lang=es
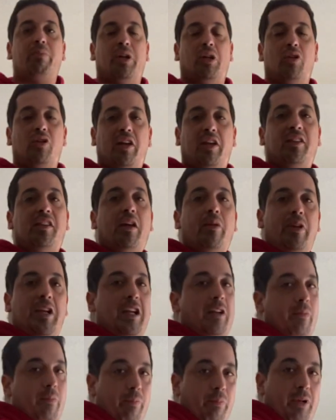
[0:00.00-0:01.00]
pero está
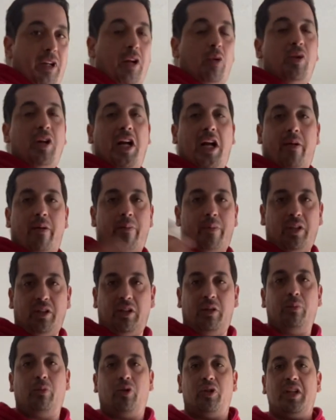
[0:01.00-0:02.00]
bien para una cama
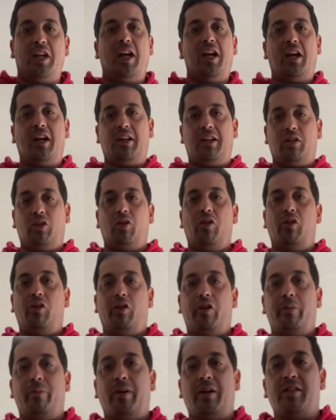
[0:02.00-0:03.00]
matrimonial y todo lo
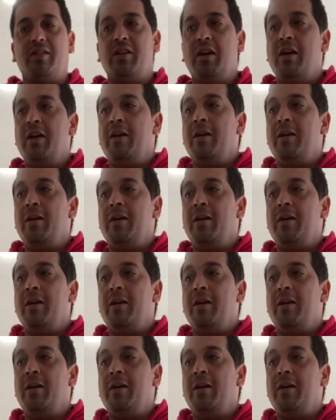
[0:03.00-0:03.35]
demás.